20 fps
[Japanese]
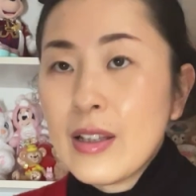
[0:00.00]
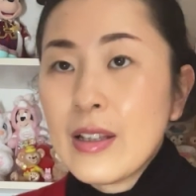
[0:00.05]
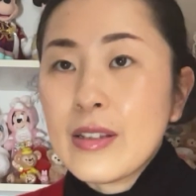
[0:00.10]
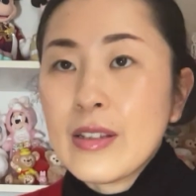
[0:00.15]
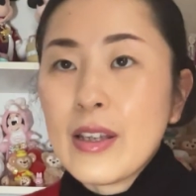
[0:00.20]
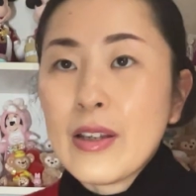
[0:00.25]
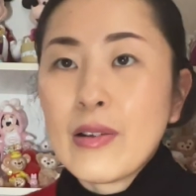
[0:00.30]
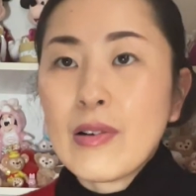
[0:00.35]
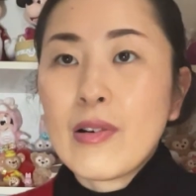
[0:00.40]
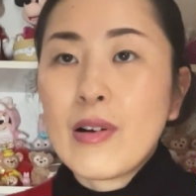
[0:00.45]

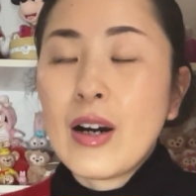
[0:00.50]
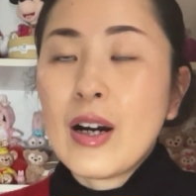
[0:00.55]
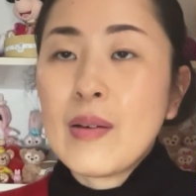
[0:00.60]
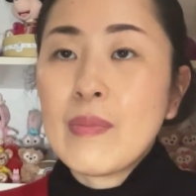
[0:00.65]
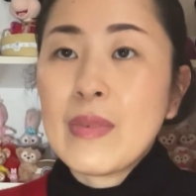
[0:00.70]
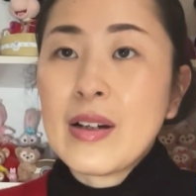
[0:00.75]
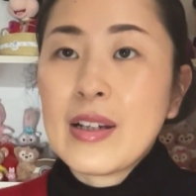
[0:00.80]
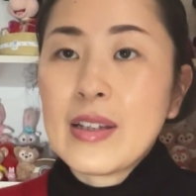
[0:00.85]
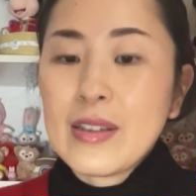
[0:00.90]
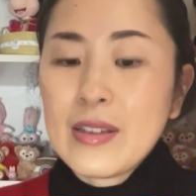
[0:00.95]
結構
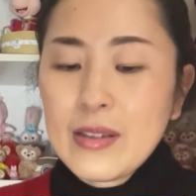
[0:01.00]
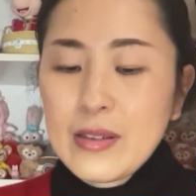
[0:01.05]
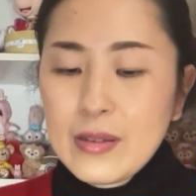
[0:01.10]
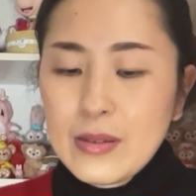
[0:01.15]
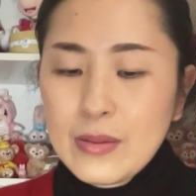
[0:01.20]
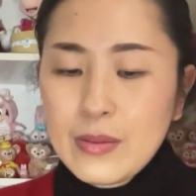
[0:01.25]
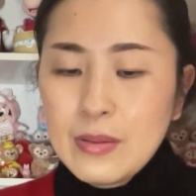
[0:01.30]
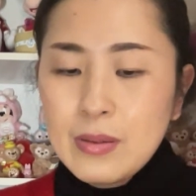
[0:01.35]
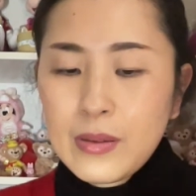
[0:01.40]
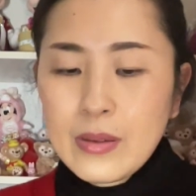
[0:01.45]
甘いで
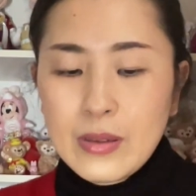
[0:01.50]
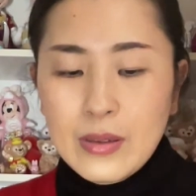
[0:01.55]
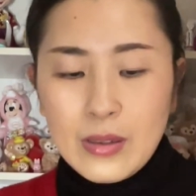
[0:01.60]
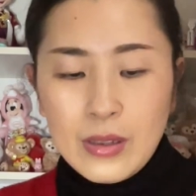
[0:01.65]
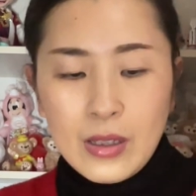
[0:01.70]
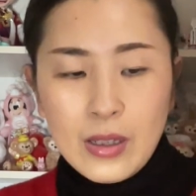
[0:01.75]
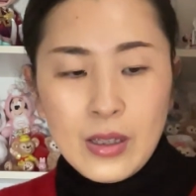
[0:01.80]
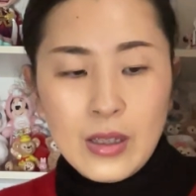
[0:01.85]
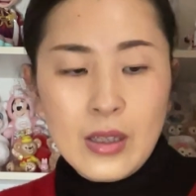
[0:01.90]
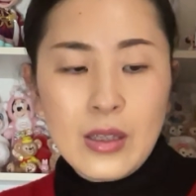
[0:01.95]
す
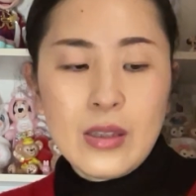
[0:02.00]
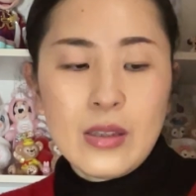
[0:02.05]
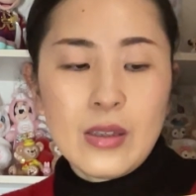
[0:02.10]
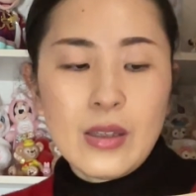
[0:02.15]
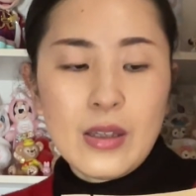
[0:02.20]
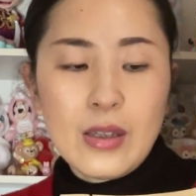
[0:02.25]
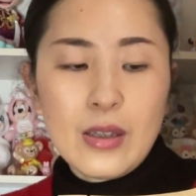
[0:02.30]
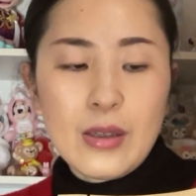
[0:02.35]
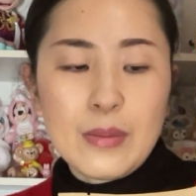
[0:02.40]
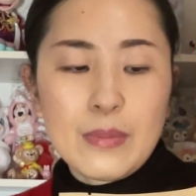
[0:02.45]

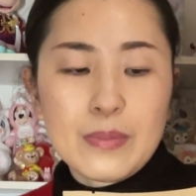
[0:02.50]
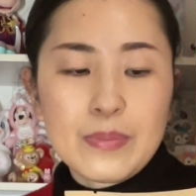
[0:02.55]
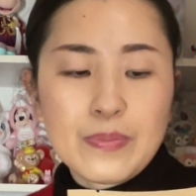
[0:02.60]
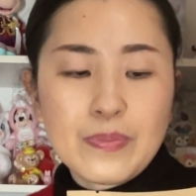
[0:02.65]
で